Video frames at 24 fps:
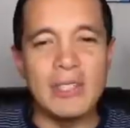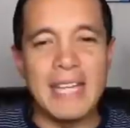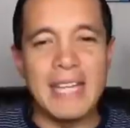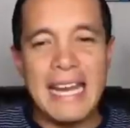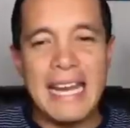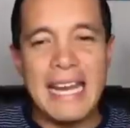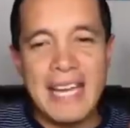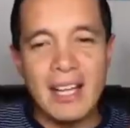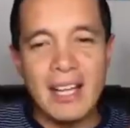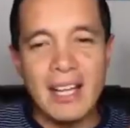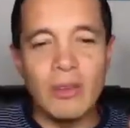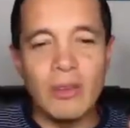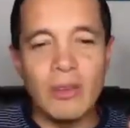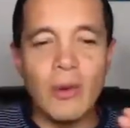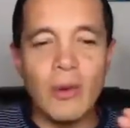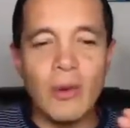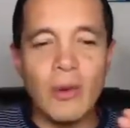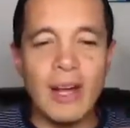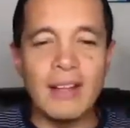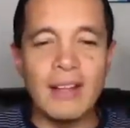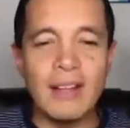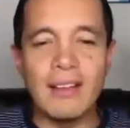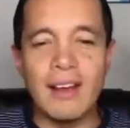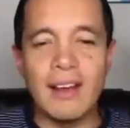teniendo en
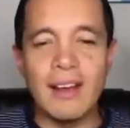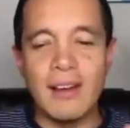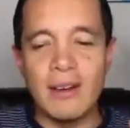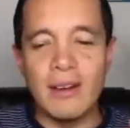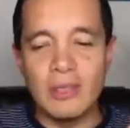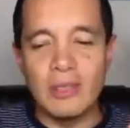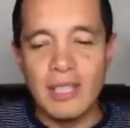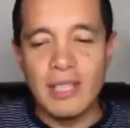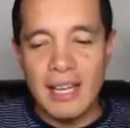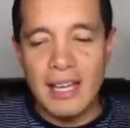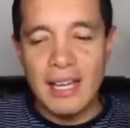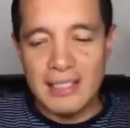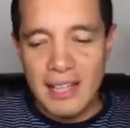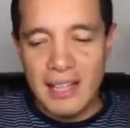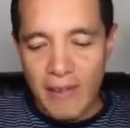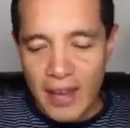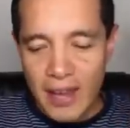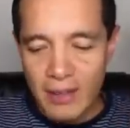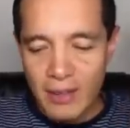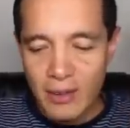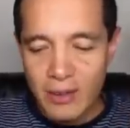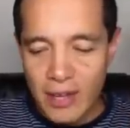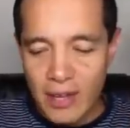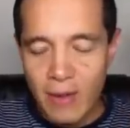cuenta, o sea,
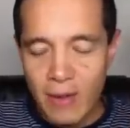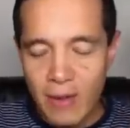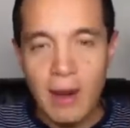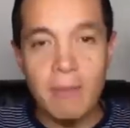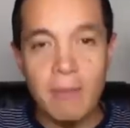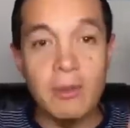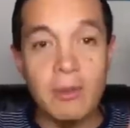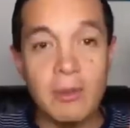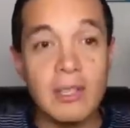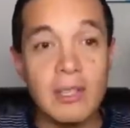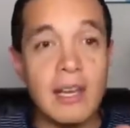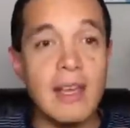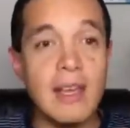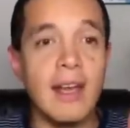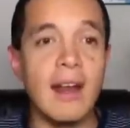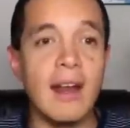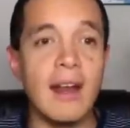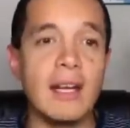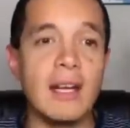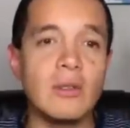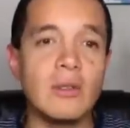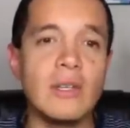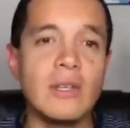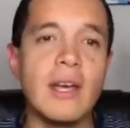sabiendo que hablamos de
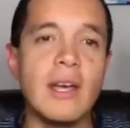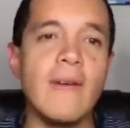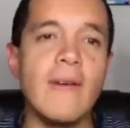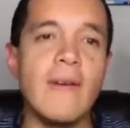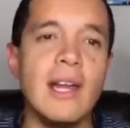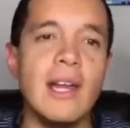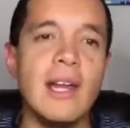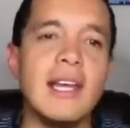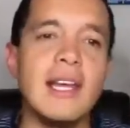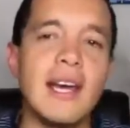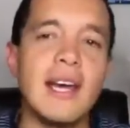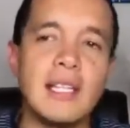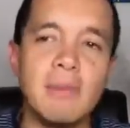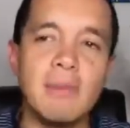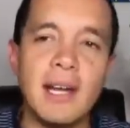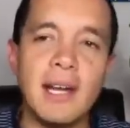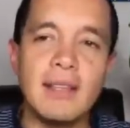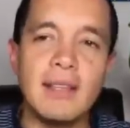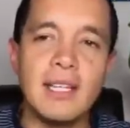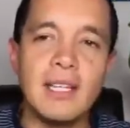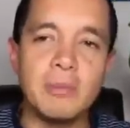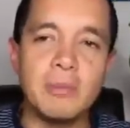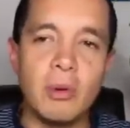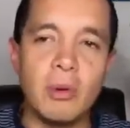liderazgo y de habilidades blandas,
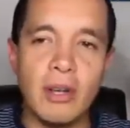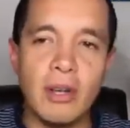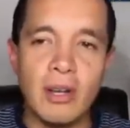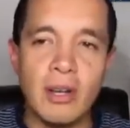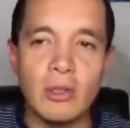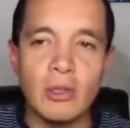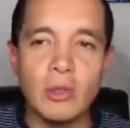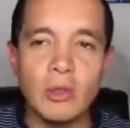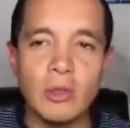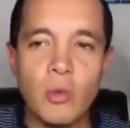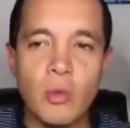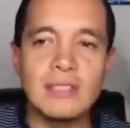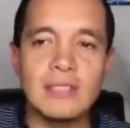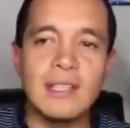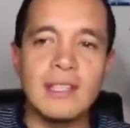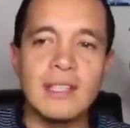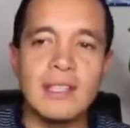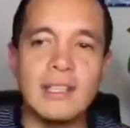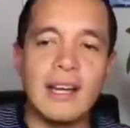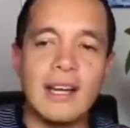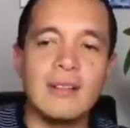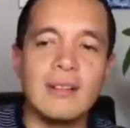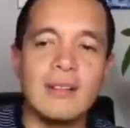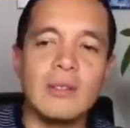¿por qué nos cuesta
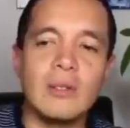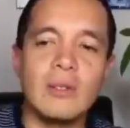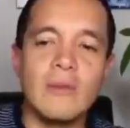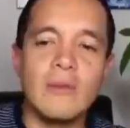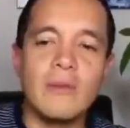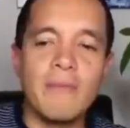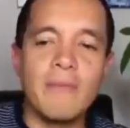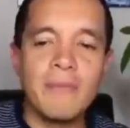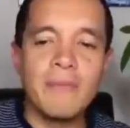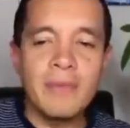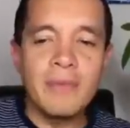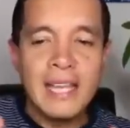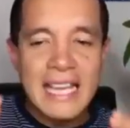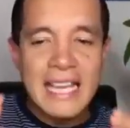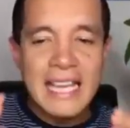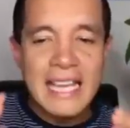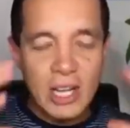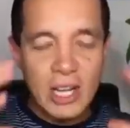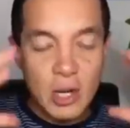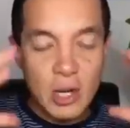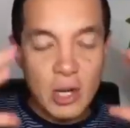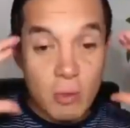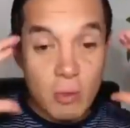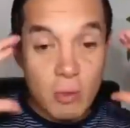tanto
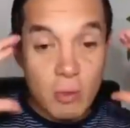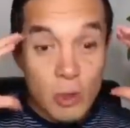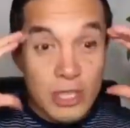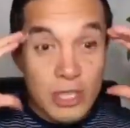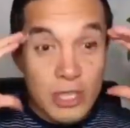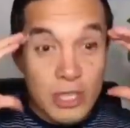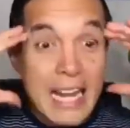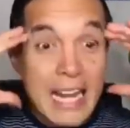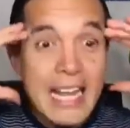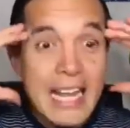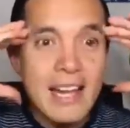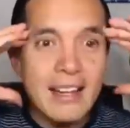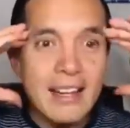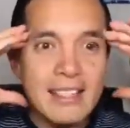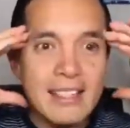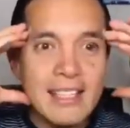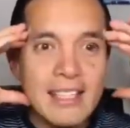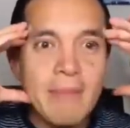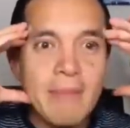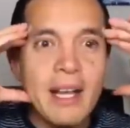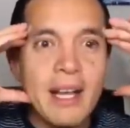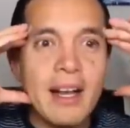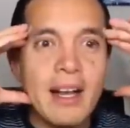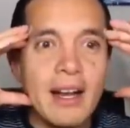como salir de esa
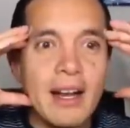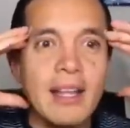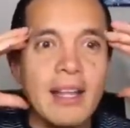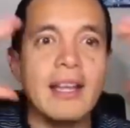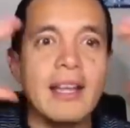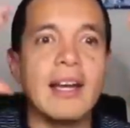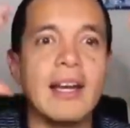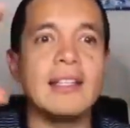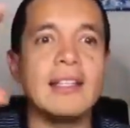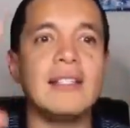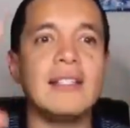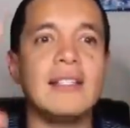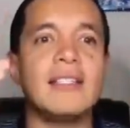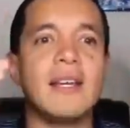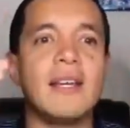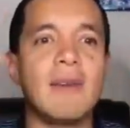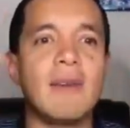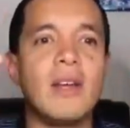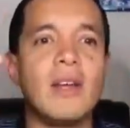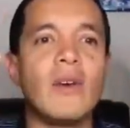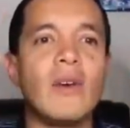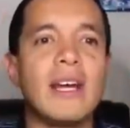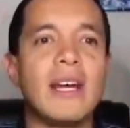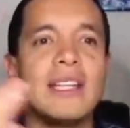mecánica del sistema
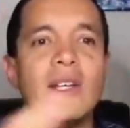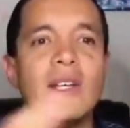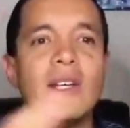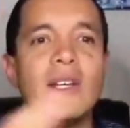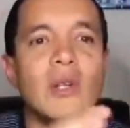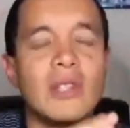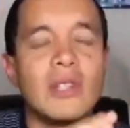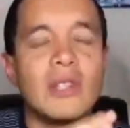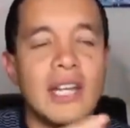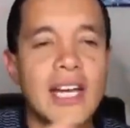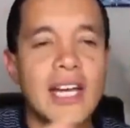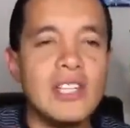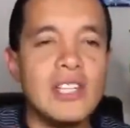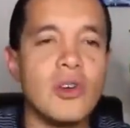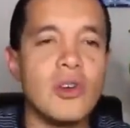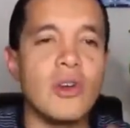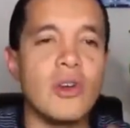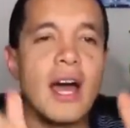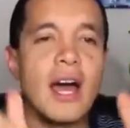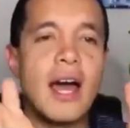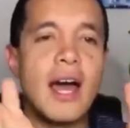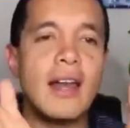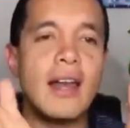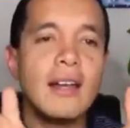educativo
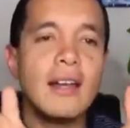tradicional,